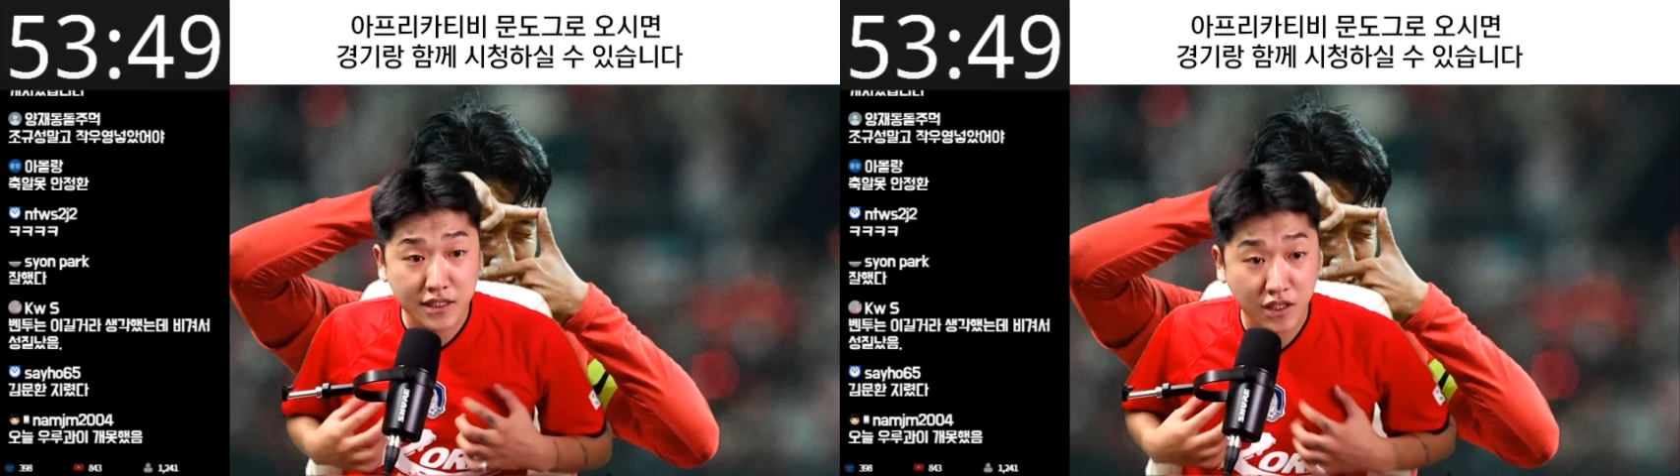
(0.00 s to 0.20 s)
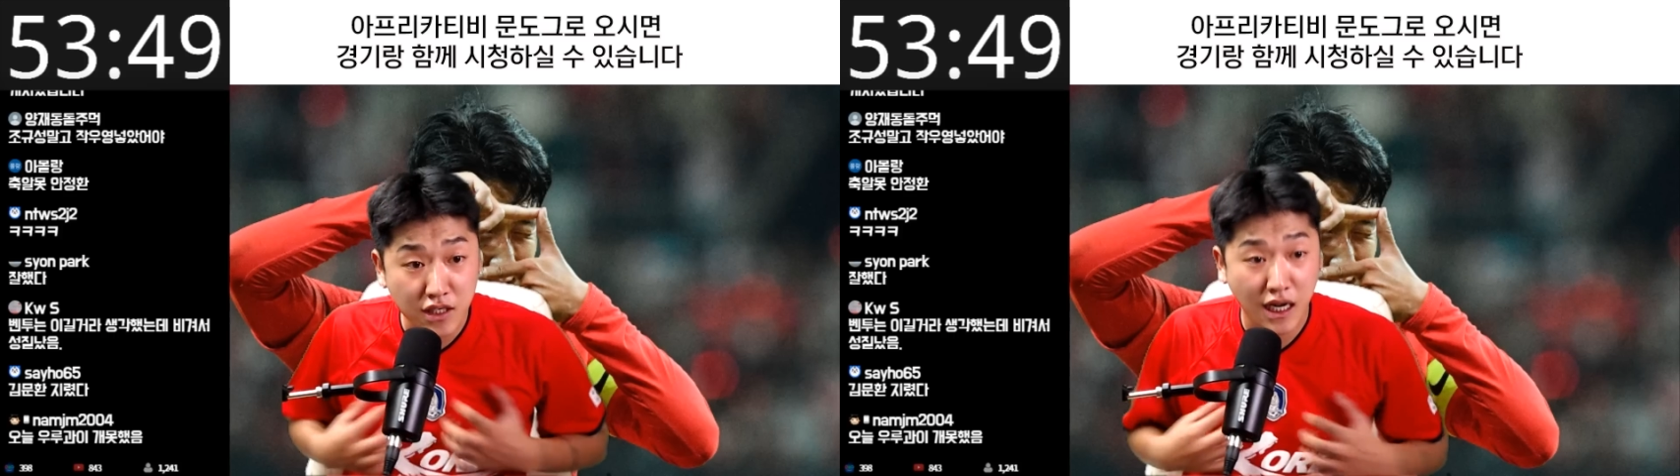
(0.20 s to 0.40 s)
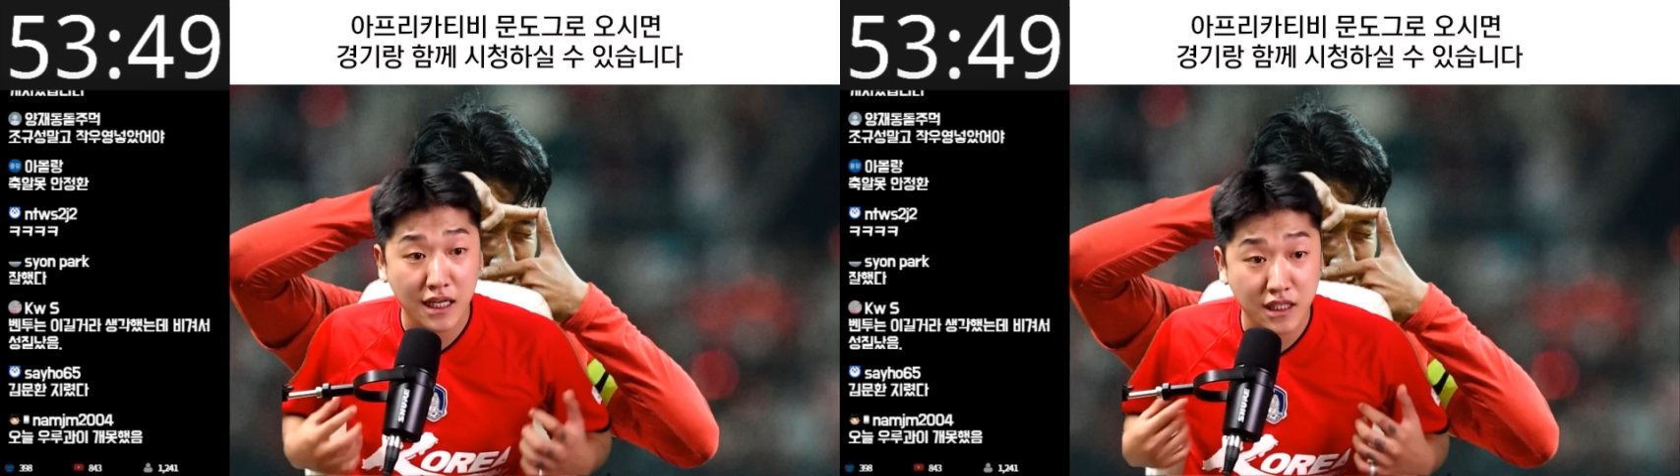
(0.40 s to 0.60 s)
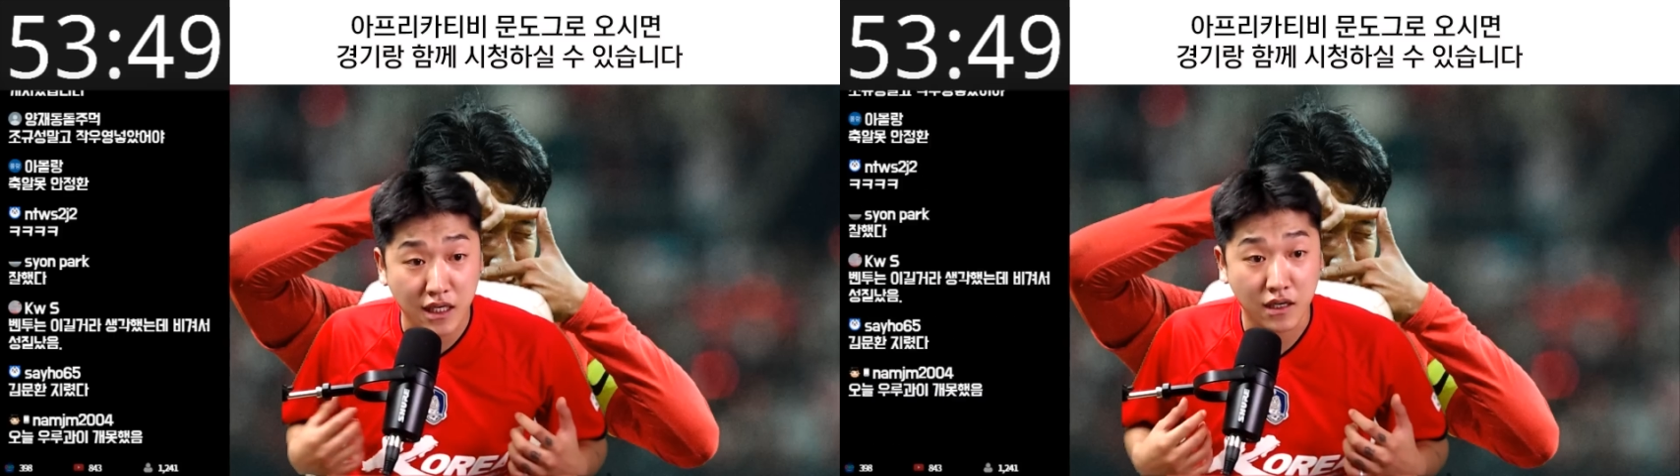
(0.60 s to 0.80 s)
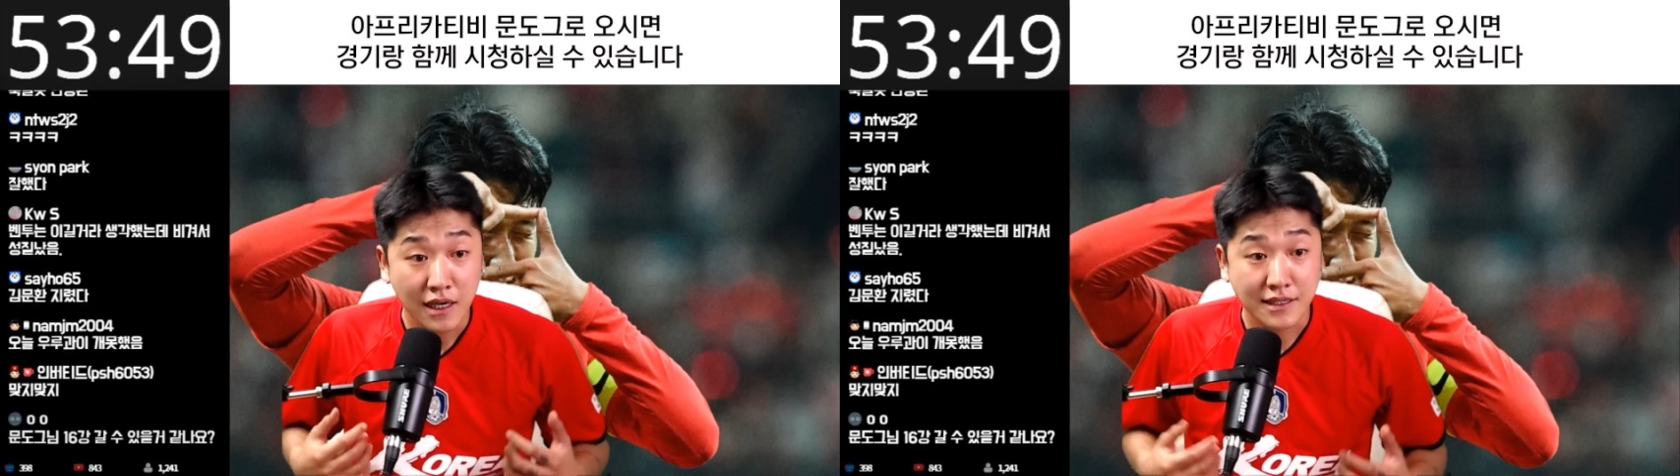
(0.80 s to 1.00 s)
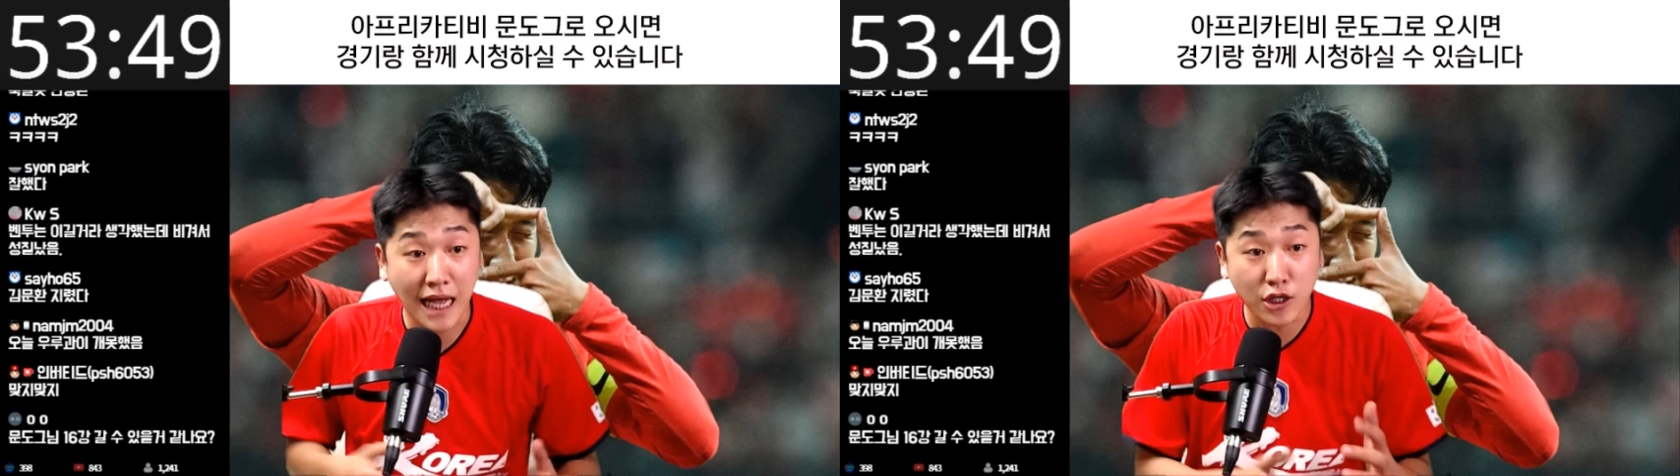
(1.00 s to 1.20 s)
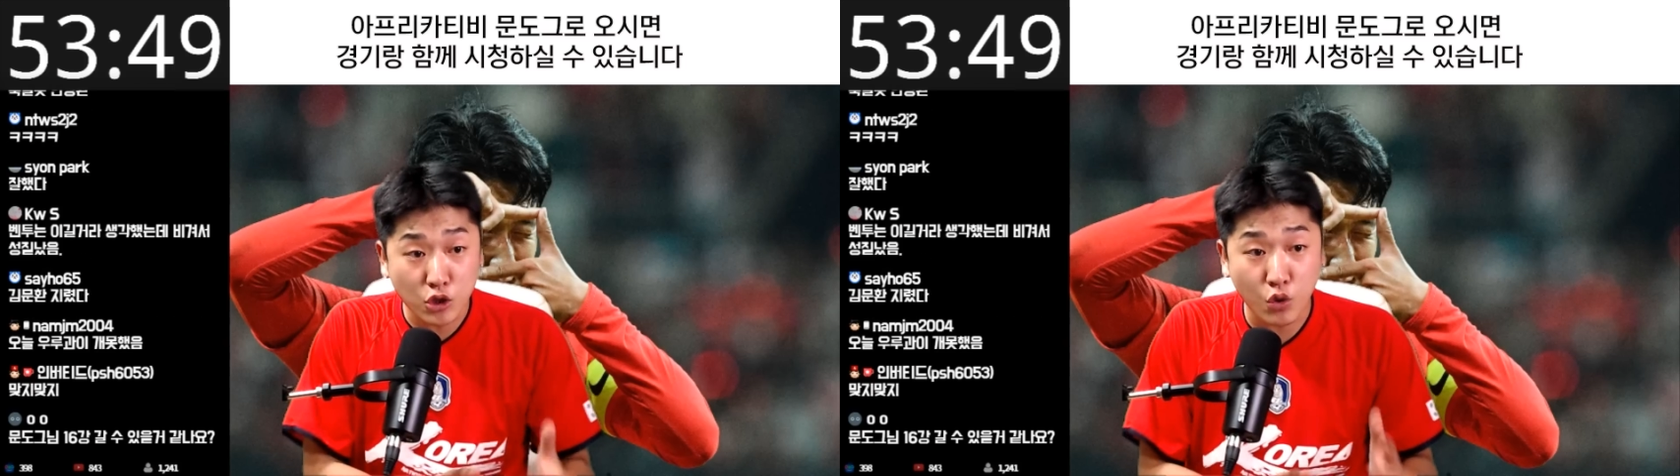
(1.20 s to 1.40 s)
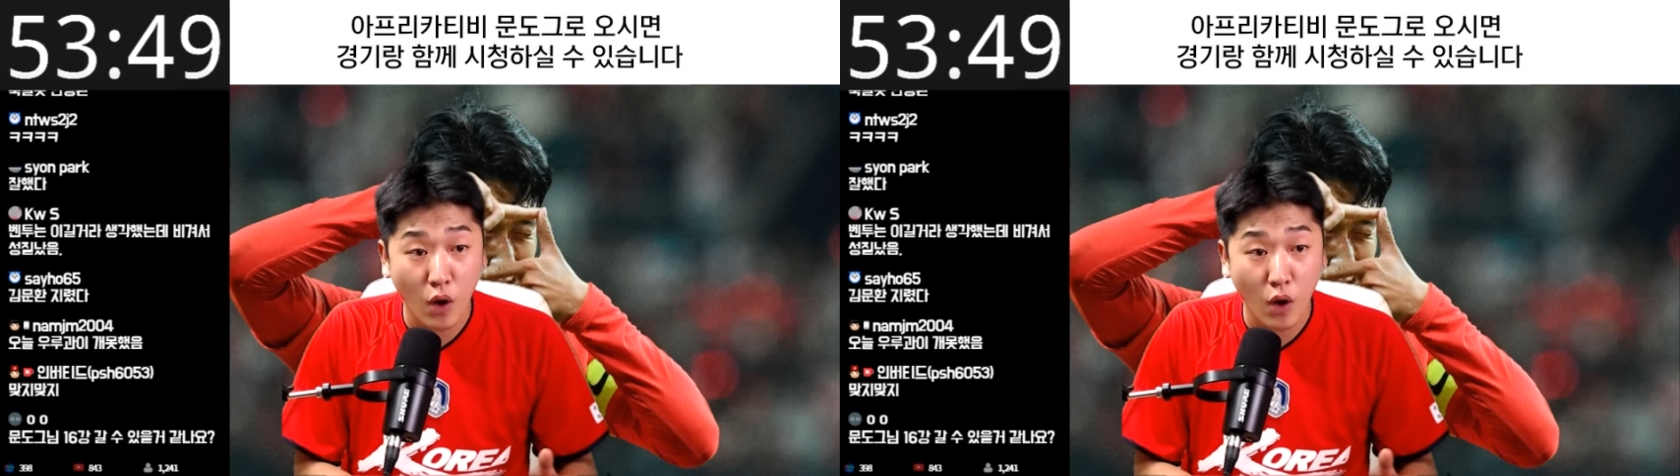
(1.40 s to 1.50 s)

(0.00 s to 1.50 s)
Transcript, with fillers: 지금까지 4년